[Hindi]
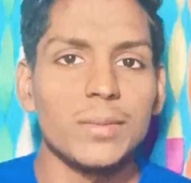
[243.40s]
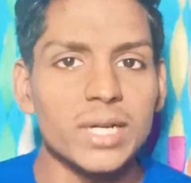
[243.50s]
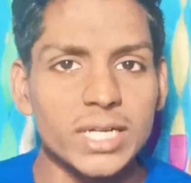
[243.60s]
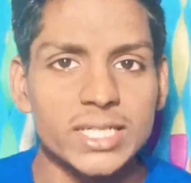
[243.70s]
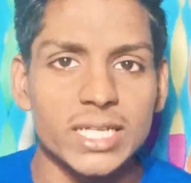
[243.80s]

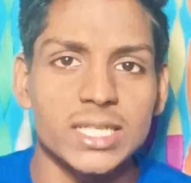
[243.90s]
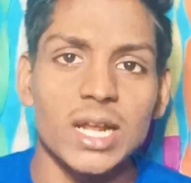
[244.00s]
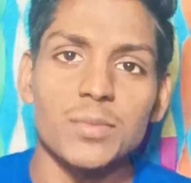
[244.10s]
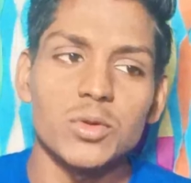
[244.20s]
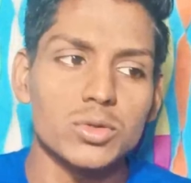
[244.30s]
लिमिटेड सेंसर
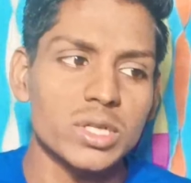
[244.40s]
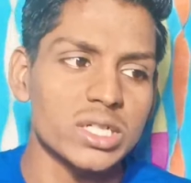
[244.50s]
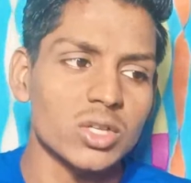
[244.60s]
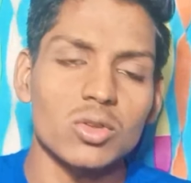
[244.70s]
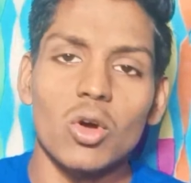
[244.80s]
आप यूज कर
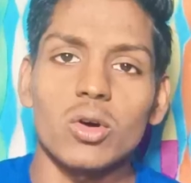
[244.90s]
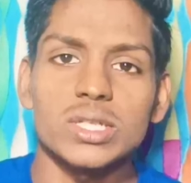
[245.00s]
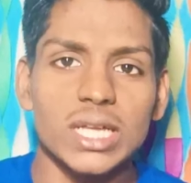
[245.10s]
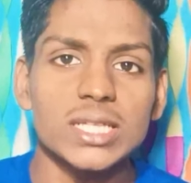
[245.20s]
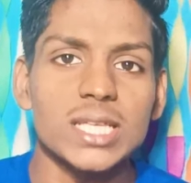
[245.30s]
सकते हो और
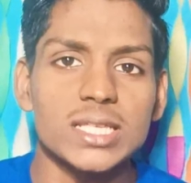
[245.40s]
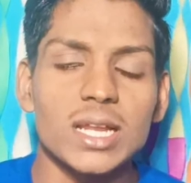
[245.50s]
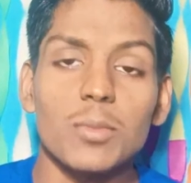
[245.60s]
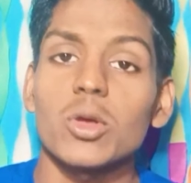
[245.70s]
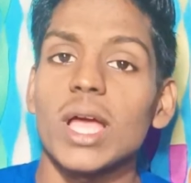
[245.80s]
ज्यादा सेंसर
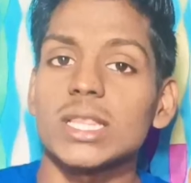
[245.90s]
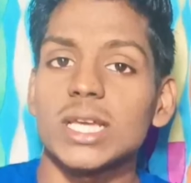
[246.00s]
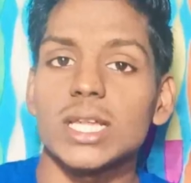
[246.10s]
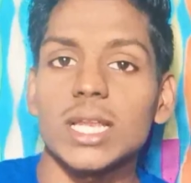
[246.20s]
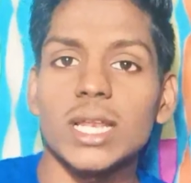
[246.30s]
आपको यहाँ
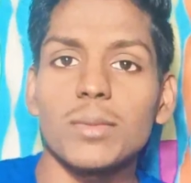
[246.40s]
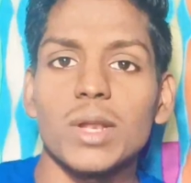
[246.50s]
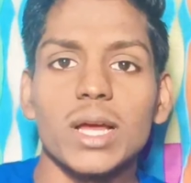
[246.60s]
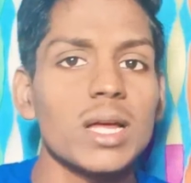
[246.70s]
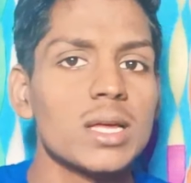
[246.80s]
देखने के लिए नहीं
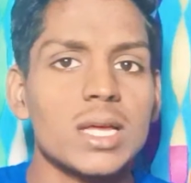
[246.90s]
मिलेगा